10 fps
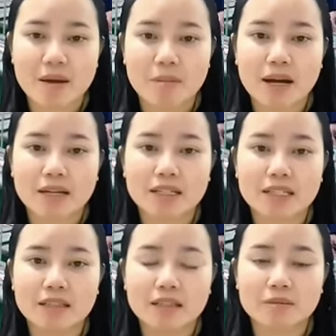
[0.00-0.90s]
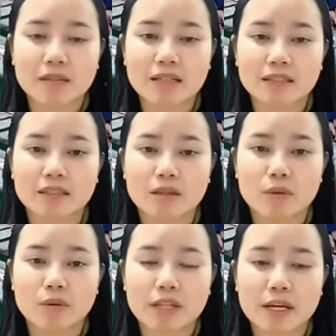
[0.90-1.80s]
Bản ghi nhớ hợp tác giữa
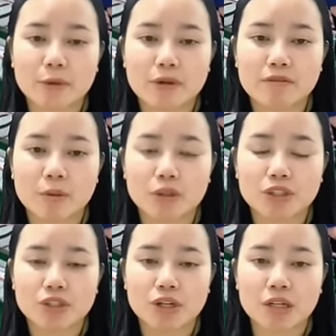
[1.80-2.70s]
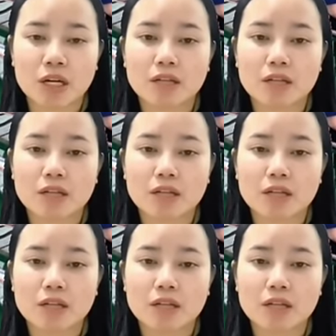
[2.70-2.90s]
Bộ Tài nguyên và Môi trường